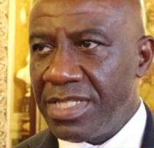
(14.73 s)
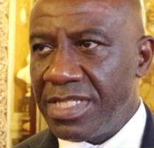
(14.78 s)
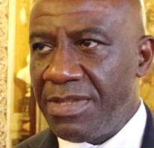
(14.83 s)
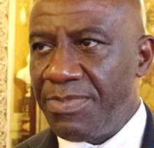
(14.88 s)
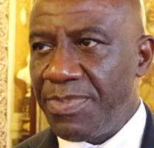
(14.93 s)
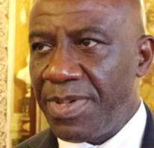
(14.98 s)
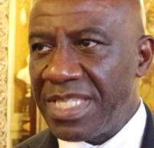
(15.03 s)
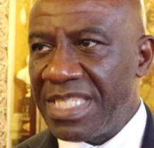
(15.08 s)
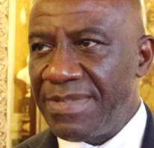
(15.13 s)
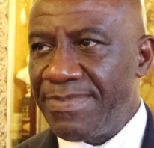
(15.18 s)

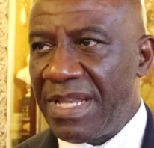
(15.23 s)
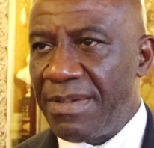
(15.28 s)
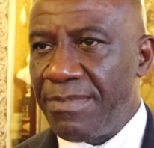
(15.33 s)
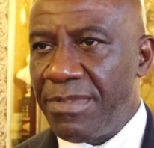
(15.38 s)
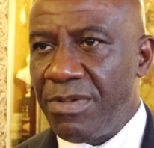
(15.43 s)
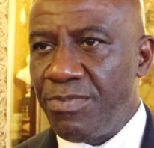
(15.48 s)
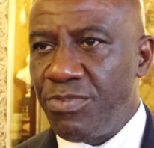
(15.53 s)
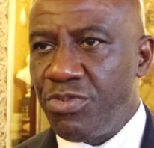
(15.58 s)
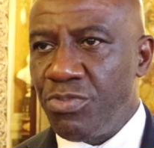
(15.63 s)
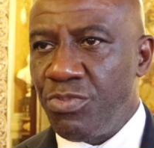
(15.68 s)

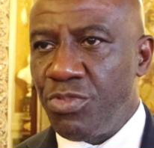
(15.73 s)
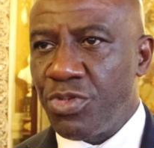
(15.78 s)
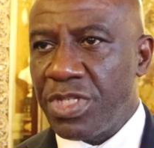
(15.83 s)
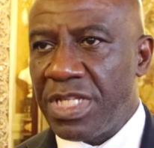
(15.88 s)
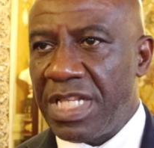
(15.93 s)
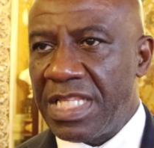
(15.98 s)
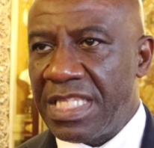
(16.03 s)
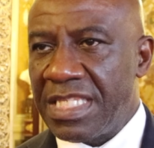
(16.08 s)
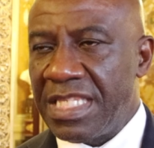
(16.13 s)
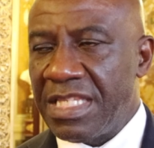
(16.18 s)
principalement pour
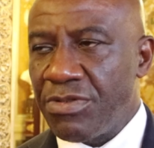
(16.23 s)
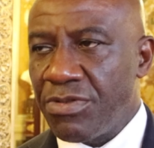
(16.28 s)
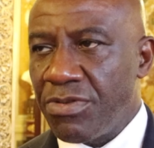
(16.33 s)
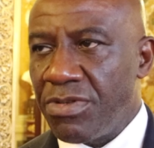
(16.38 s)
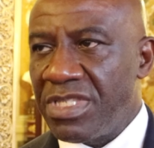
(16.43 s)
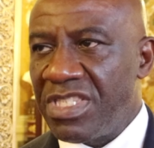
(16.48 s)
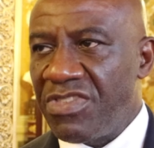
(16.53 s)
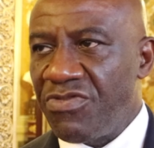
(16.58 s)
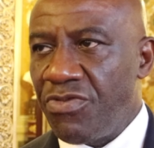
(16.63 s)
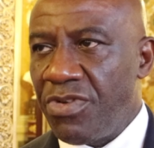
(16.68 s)
montrer la destination
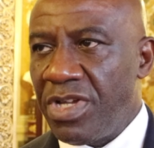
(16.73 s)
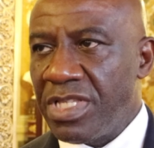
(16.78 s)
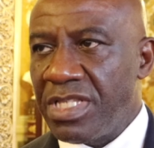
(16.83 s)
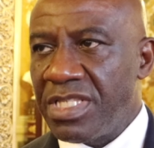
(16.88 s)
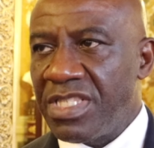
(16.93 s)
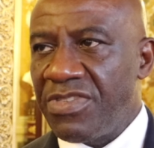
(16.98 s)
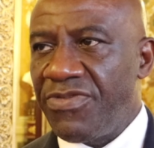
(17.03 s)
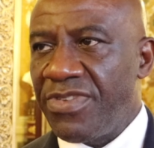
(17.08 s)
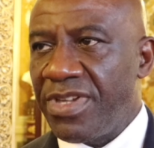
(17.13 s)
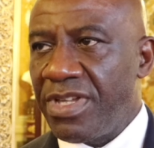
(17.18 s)
Côte d'Ivoire dans
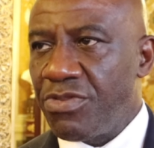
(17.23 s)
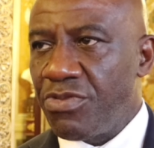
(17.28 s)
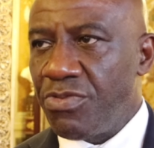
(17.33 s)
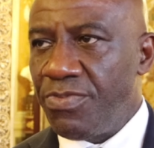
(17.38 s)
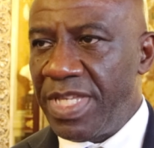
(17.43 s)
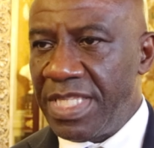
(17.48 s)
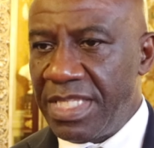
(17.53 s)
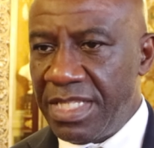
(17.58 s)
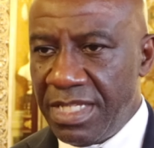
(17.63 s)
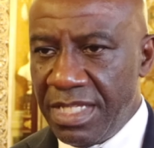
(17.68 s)
différents
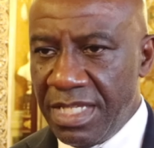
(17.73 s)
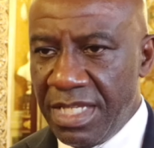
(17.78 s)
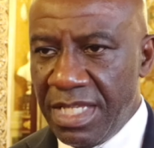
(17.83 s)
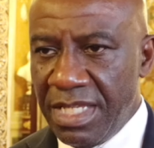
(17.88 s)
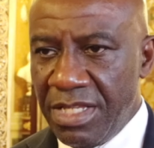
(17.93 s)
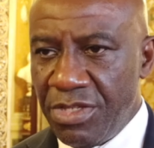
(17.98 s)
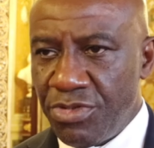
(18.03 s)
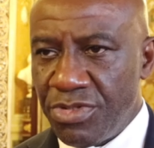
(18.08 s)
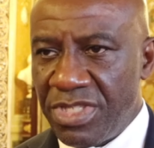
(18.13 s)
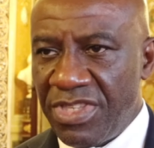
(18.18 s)
domaines,
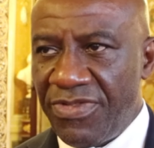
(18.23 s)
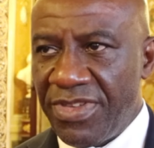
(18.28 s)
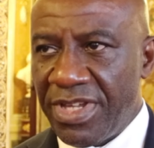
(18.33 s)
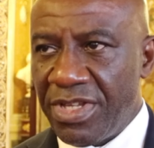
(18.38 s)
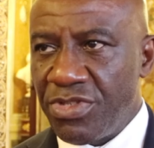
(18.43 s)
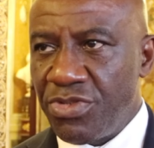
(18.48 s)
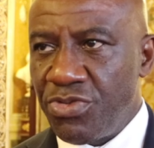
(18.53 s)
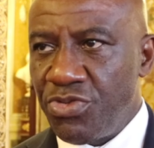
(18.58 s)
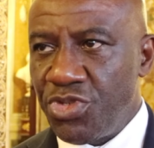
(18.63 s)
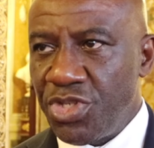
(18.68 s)
sur
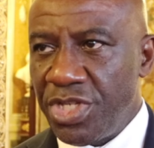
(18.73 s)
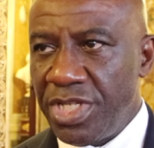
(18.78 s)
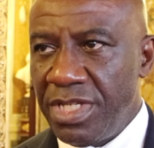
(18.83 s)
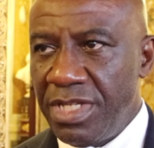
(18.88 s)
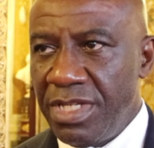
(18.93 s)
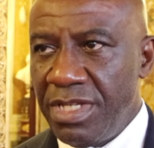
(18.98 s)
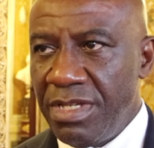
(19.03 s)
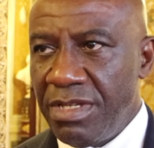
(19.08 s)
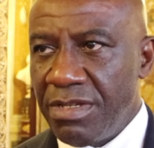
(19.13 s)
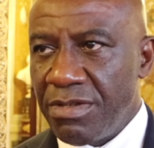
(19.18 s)
différents sujets,
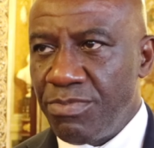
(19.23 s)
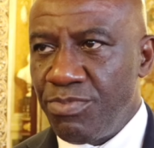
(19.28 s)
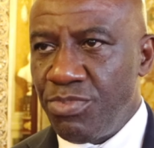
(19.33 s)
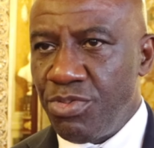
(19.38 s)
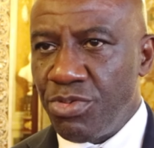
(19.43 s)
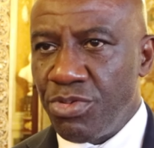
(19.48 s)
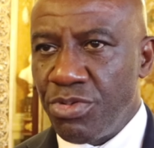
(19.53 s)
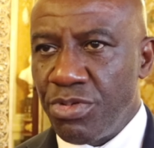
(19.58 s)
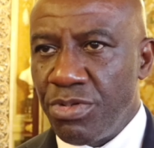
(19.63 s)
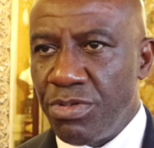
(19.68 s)

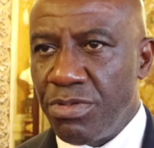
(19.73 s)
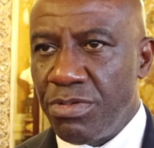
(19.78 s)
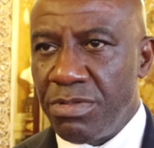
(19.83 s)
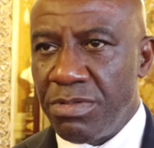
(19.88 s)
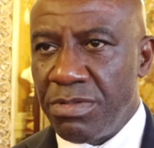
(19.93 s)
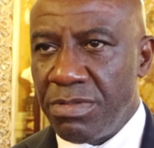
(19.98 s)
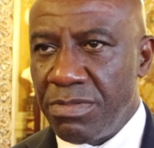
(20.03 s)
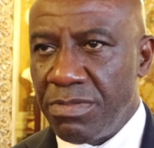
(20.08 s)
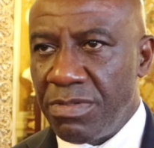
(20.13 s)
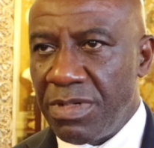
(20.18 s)
pour
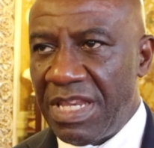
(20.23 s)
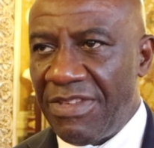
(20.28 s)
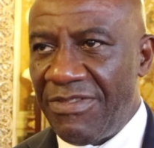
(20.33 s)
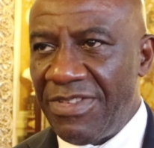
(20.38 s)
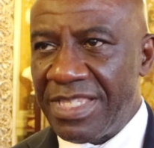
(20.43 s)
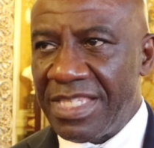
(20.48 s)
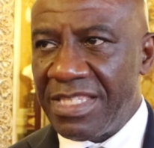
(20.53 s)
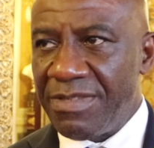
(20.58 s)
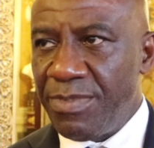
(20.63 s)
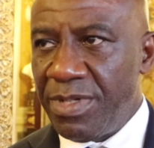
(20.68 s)
euh,
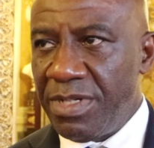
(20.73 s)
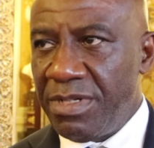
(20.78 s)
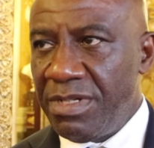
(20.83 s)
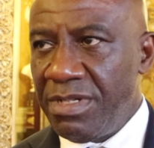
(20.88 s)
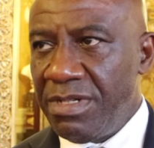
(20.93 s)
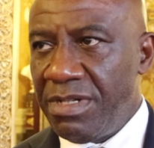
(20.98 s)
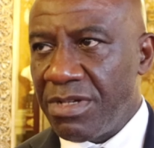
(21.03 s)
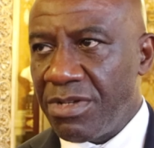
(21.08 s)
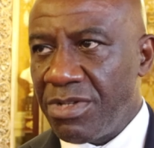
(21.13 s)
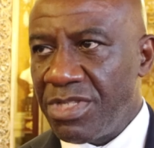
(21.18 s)
l'investissement
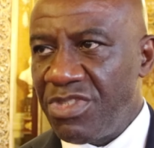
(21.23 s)
en Côte